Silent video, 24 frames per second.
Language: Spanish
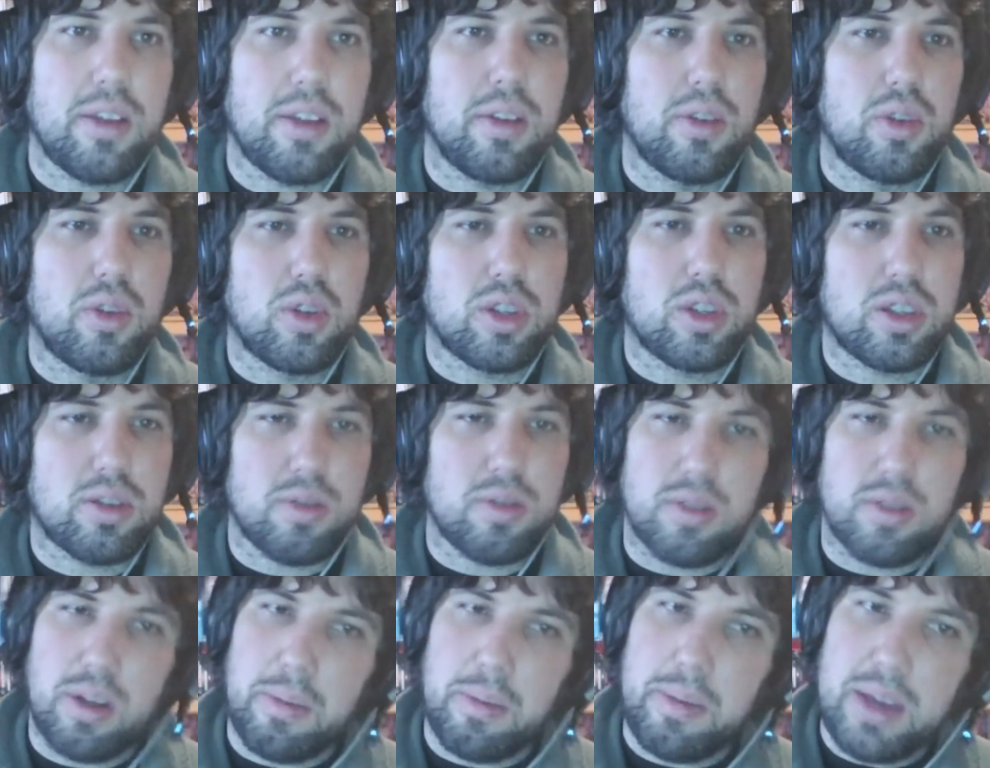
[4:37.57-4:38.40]
nos
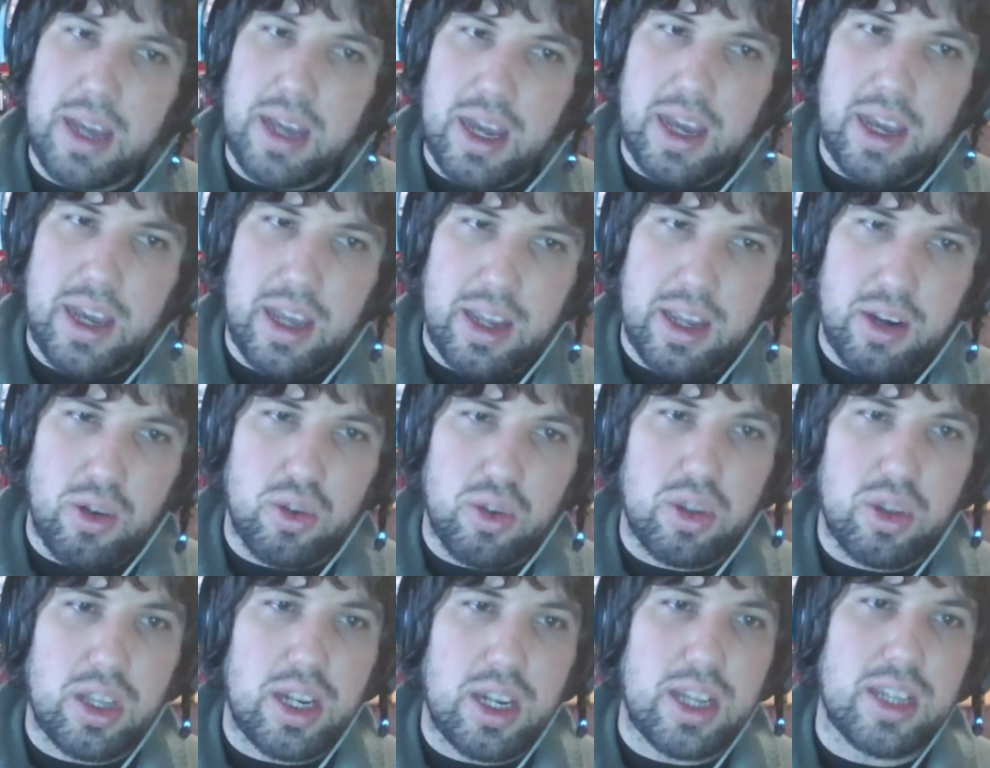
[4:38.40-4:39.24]
envía en,
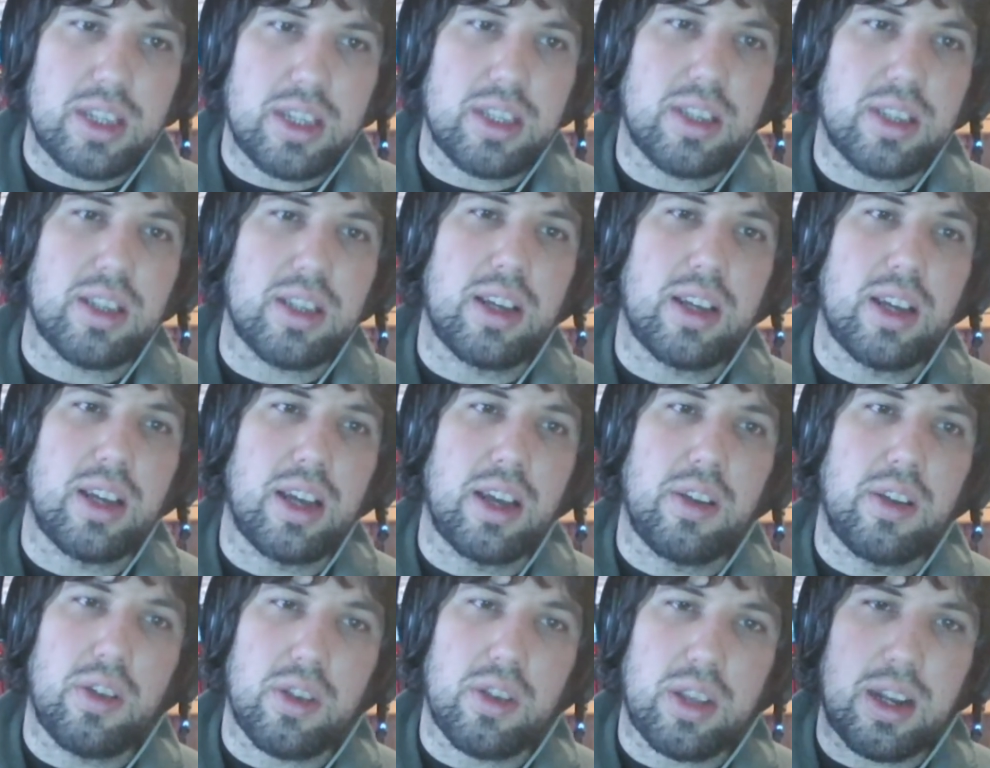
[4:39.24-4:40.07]
otras, eh,
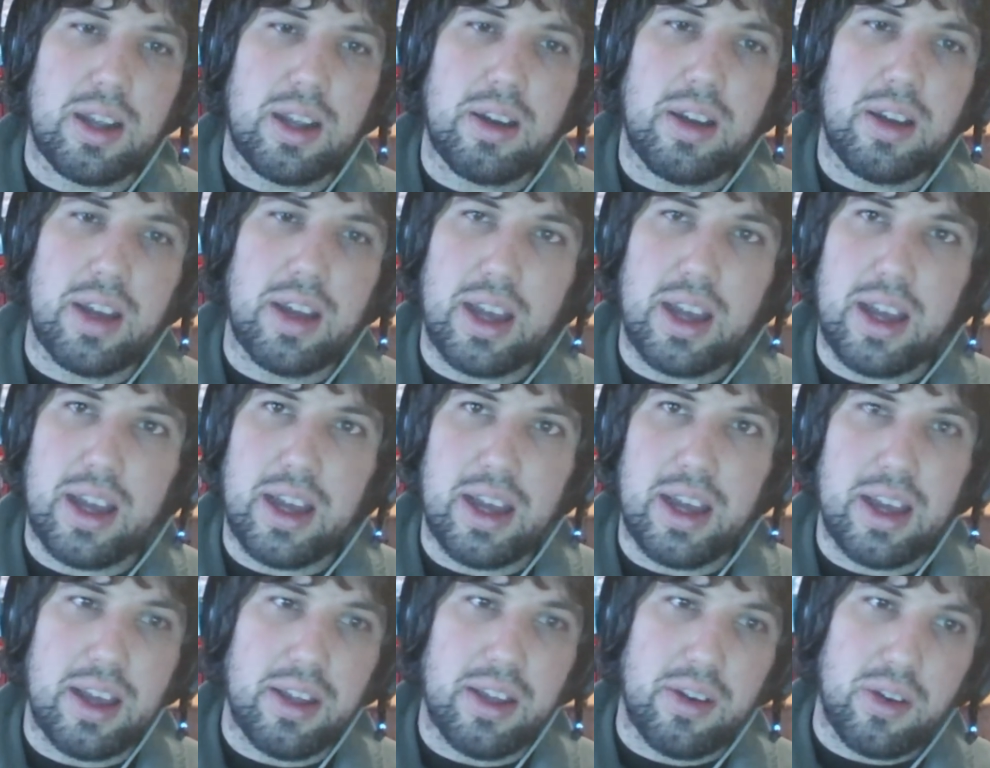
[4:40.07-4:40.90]
en,
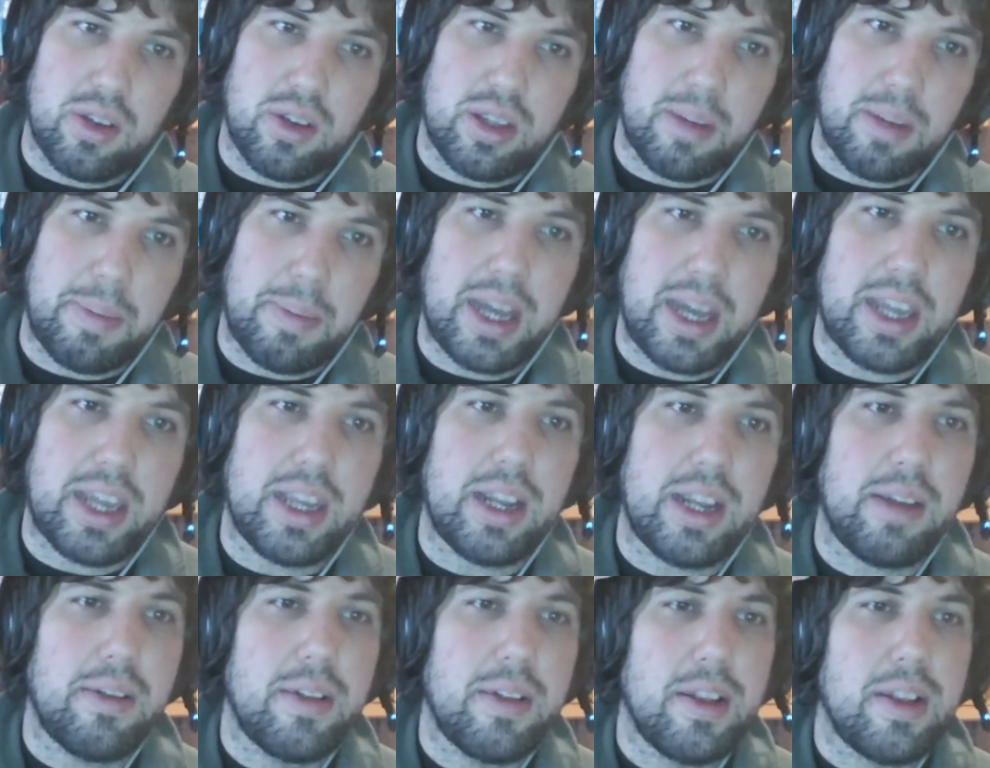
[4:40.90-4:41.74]
otra, otra página
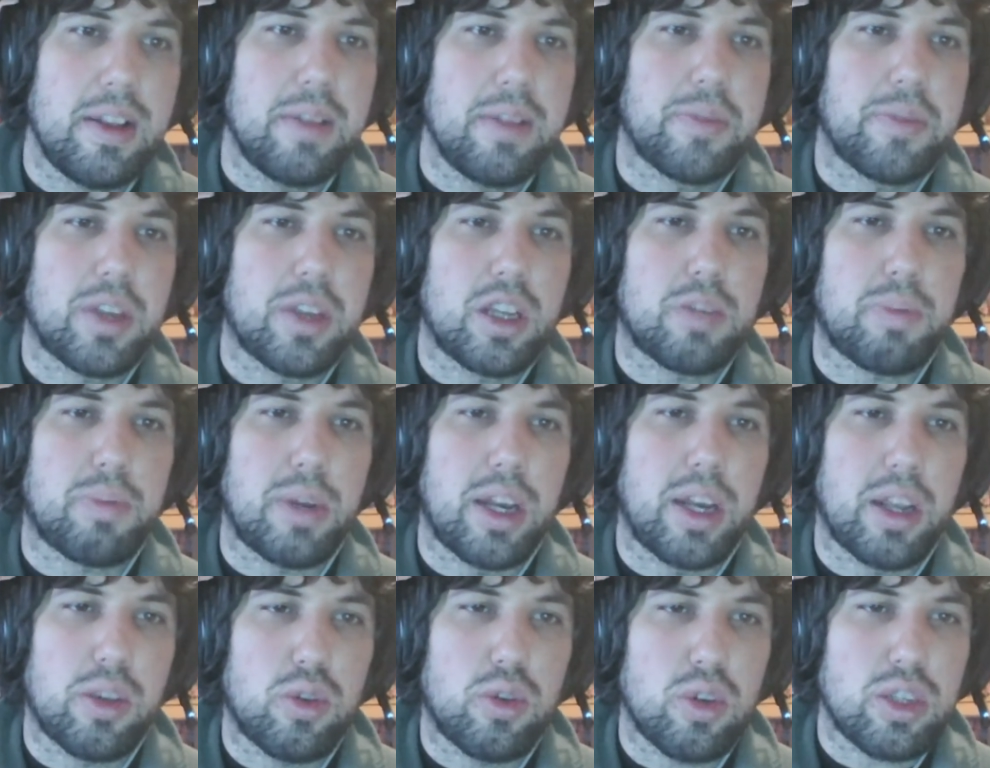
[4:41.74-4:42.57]
que
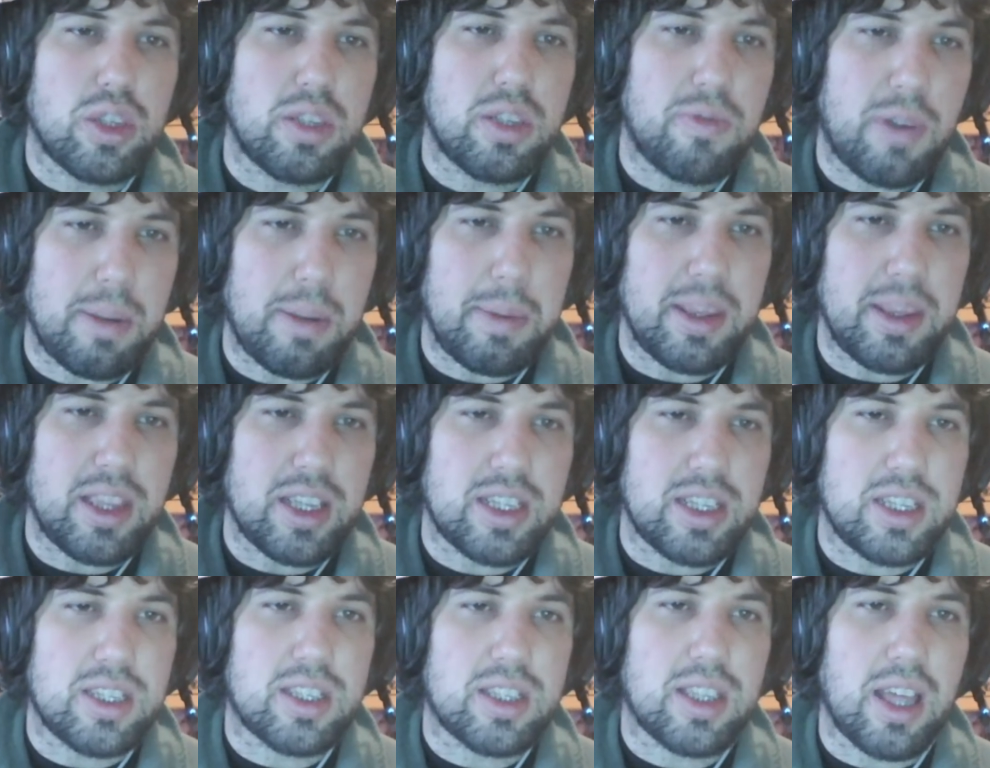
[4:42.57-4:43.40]
nos dos flamantes
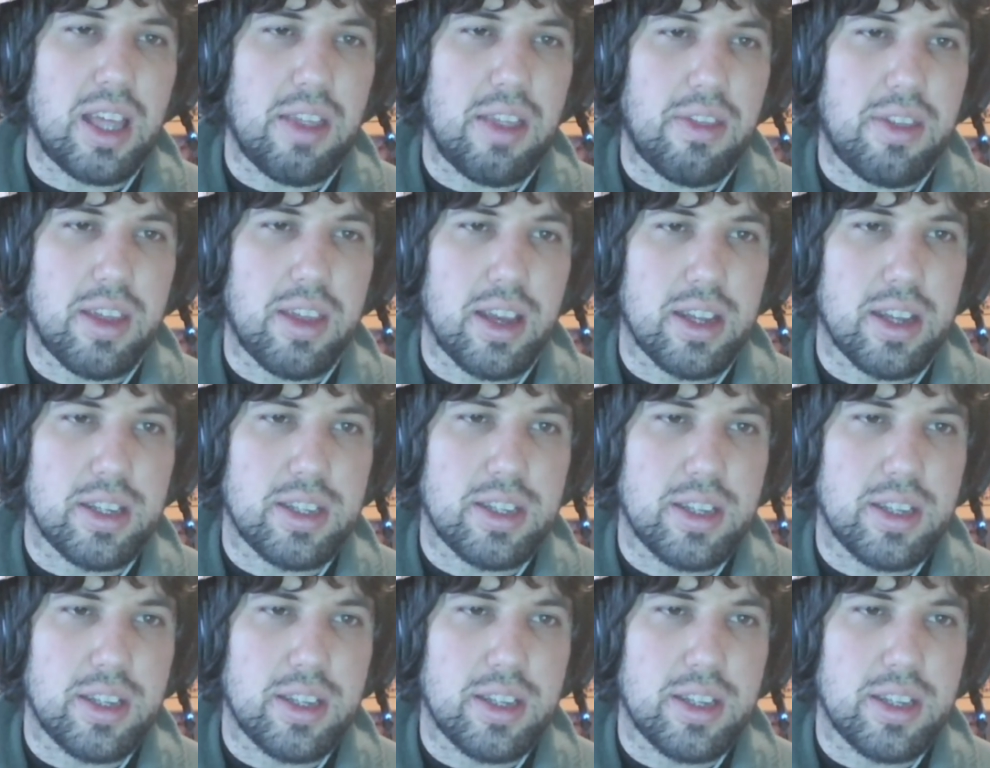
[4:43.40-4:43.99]
instancias.